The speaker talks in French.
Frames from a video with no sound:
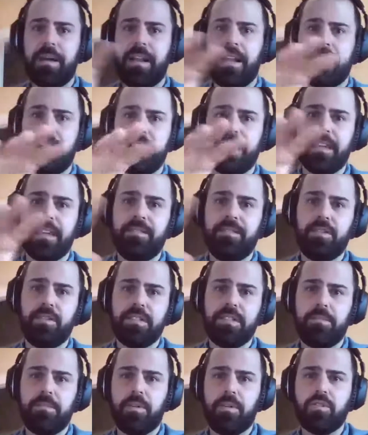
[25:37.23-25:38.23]
par la dérive
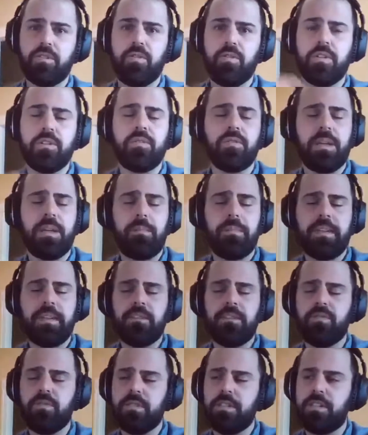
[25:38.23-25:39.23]
de ces produits-là qui sont
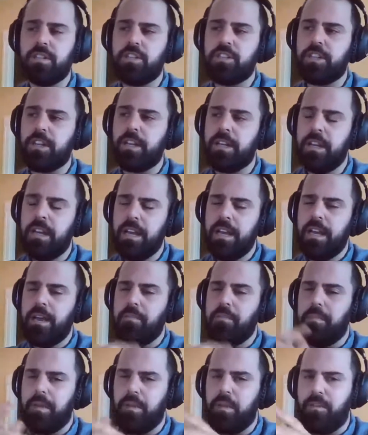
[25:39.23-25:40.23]
appliqués sur des champs.
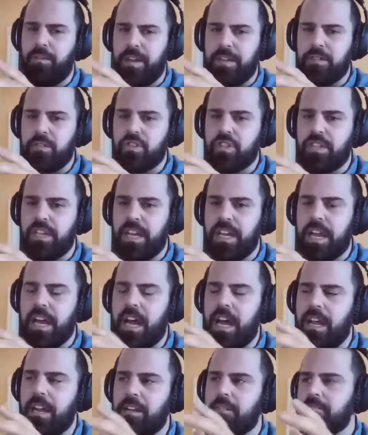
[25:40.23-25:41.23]
Mais de façon
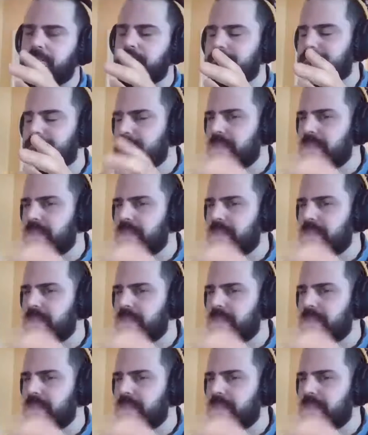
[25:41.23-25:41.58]
générale,